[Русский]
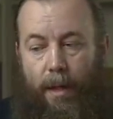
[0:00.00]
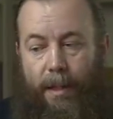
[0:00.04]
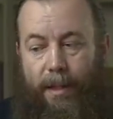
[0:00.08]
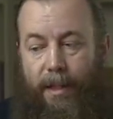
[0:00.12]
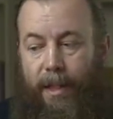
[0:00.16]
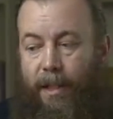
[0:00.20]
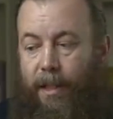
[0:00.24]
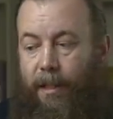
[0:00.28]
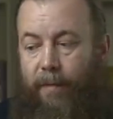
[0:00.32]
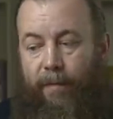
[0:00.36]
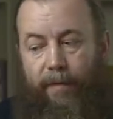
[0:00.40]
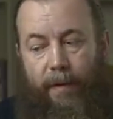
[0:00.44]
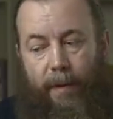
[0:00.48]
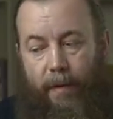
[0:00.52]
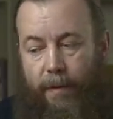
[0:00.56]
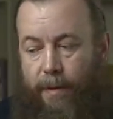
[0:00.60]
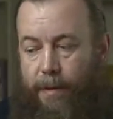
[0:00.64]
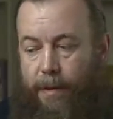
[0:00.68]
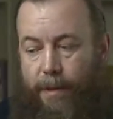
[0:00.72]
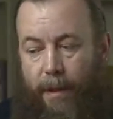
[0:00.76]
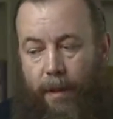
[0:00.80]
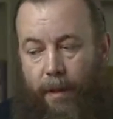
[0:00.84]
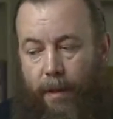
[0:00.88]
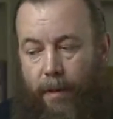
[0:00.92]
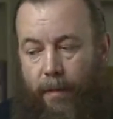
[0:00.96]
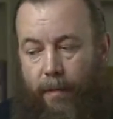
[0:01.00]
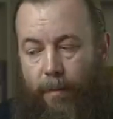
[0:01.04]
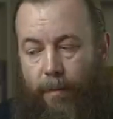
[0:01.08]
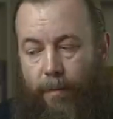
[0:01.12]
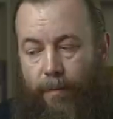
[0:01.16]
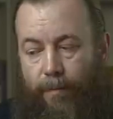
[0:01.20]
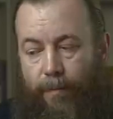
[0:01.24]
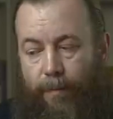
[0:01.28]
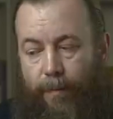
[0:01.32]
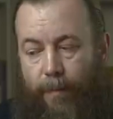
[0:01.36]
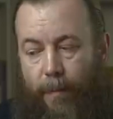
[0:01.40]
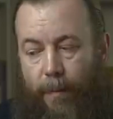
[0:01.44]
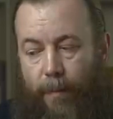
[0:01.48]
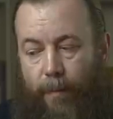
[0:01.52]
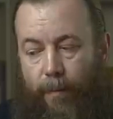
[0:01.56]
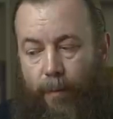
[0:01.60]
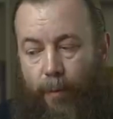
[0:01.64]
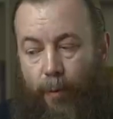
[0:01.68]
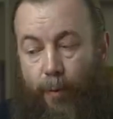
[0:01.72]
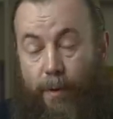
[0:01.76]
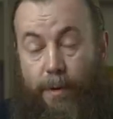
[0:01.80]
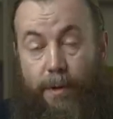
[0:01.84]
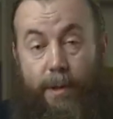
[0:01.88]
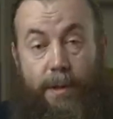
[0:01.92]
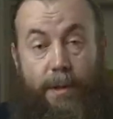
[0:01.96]
не явился
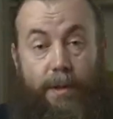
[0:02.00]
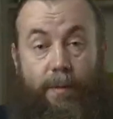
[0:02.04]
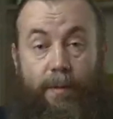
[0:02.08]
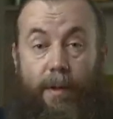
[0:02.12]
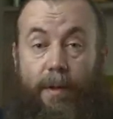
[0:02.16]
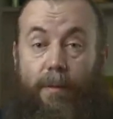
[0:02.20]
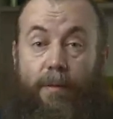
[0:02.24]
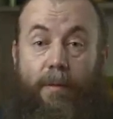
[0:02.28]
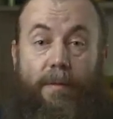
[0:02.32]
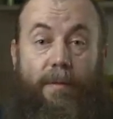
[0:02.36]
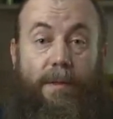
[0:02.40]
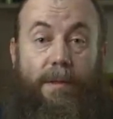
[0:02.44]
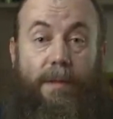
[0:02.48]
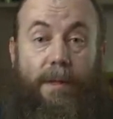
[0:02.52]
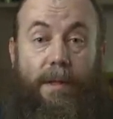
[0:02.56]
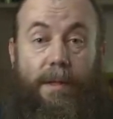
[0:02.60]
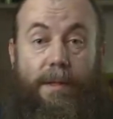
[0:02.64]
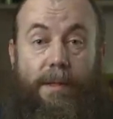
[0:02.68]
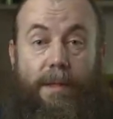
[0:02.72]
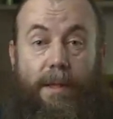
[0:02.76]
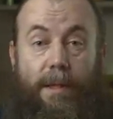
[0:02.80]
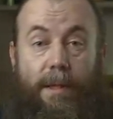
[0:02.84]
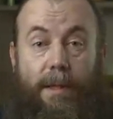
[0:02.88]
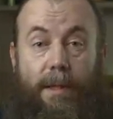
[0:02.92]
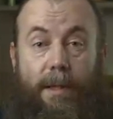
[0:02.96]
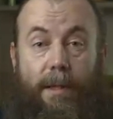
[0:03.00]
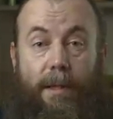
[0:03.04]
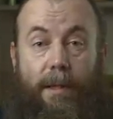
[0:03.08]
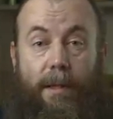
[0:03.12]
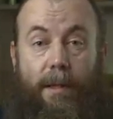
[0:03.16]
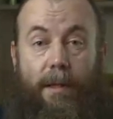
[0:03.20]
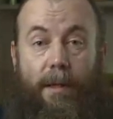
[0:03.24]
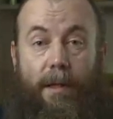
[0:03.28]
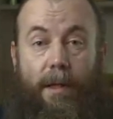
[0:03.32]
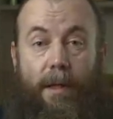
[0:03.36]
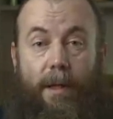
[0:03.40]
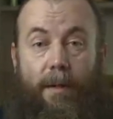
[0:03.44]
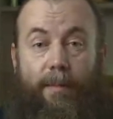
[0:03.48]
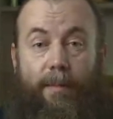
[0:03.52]
после своего воскресения –